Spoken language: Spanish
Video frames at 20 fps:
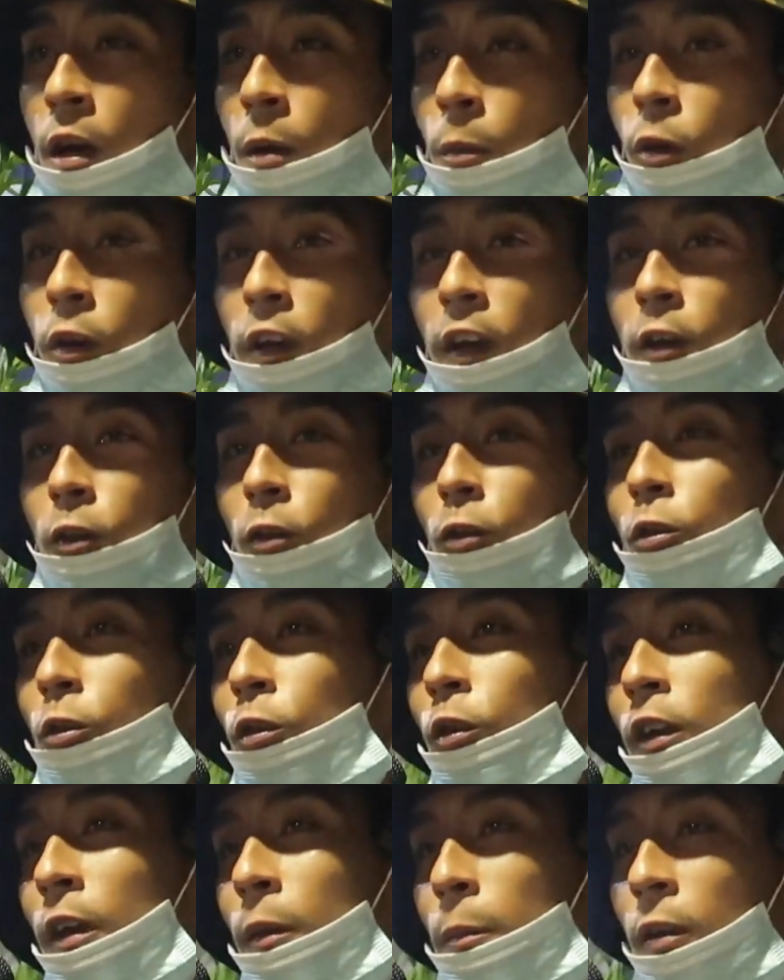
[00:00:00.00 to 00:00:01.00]
porque yo
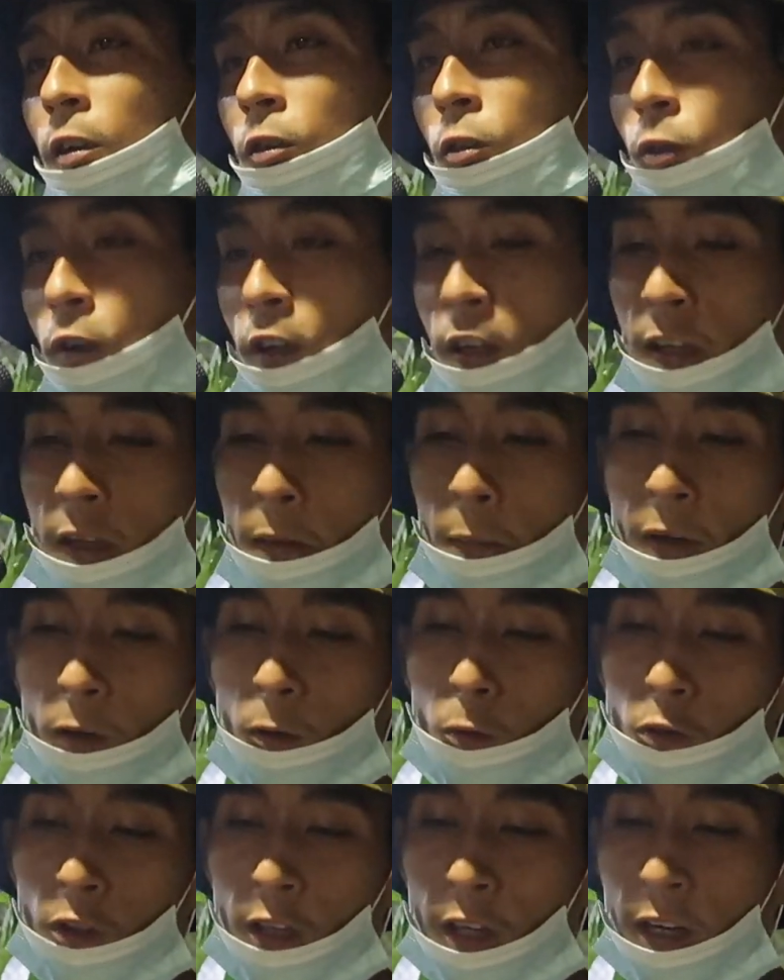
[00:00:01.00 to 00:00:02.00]
soy una persona que me
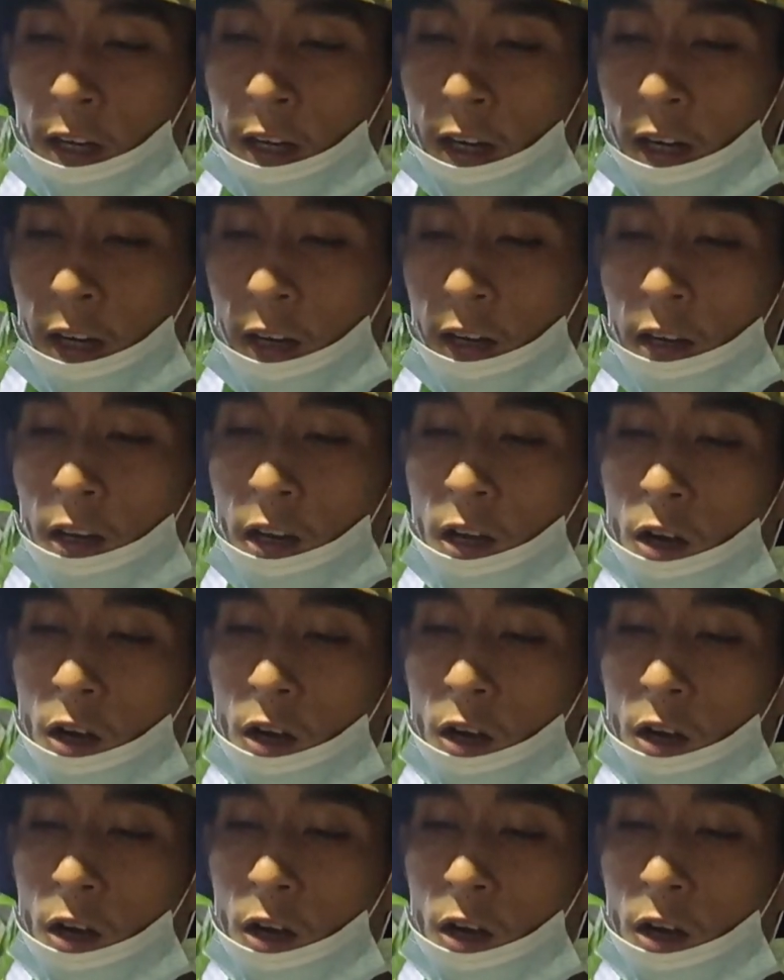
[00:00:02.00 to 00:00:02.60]
gusta,